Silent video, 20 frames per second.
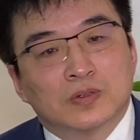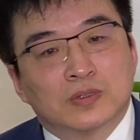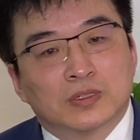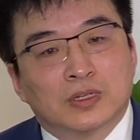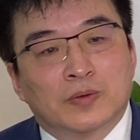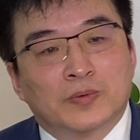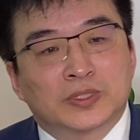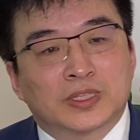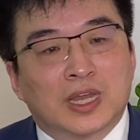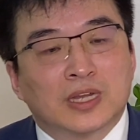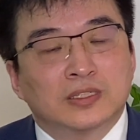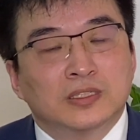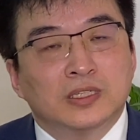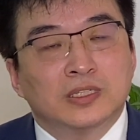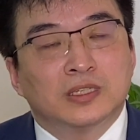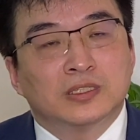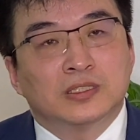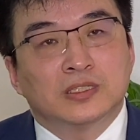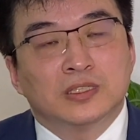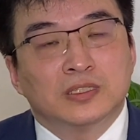那么当地
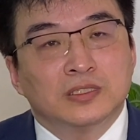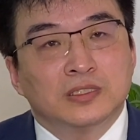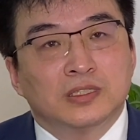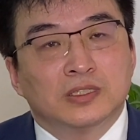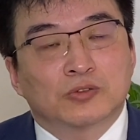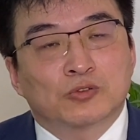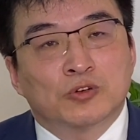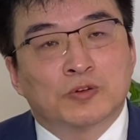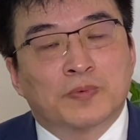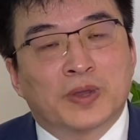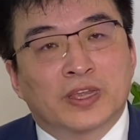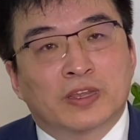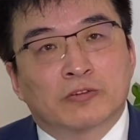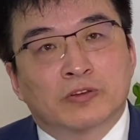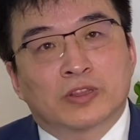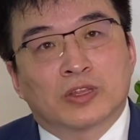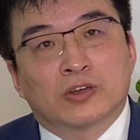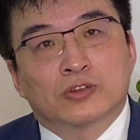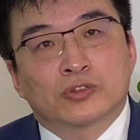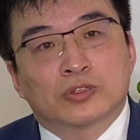的经济恐怕也会
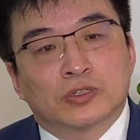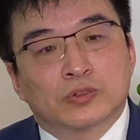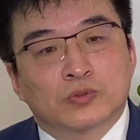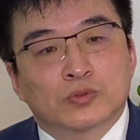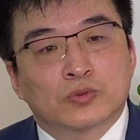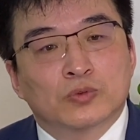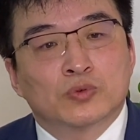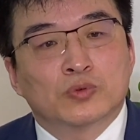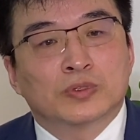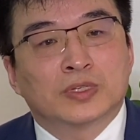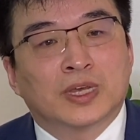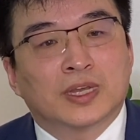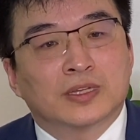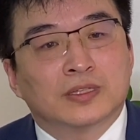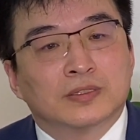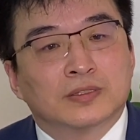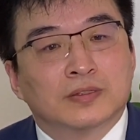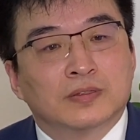遭受这种苦难。